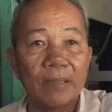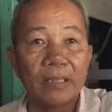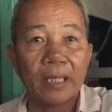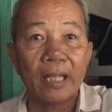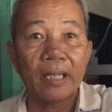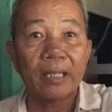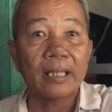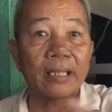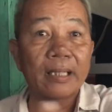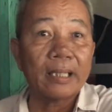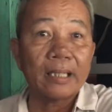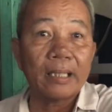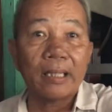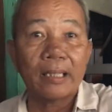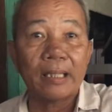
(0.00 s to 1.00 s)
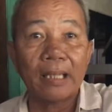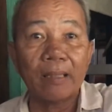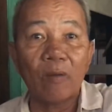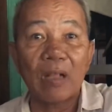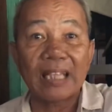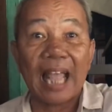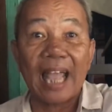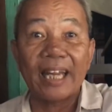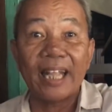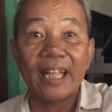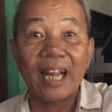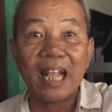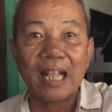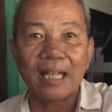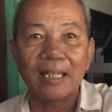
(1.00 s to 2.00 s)
kia cái cái cái, cái quan tài đi
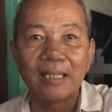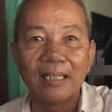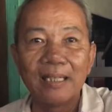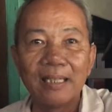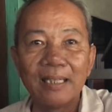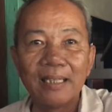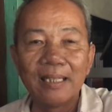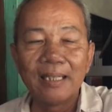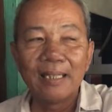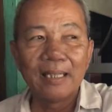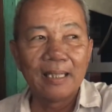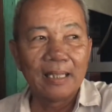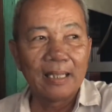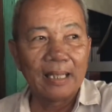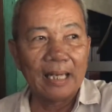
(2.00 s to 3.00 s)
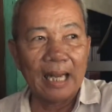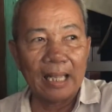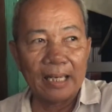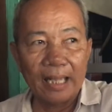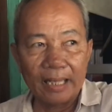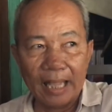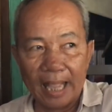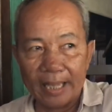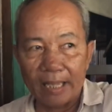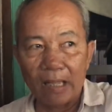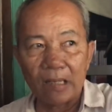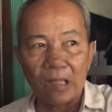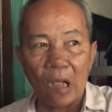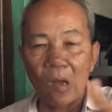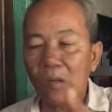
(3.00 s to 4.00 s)
đó dạ yeah. là đi ngay
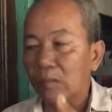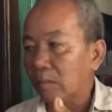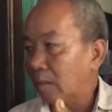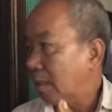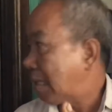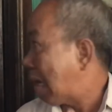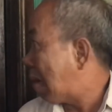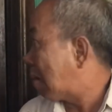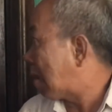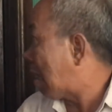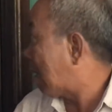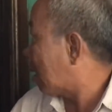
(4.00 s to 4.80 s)
đó vô vô rồi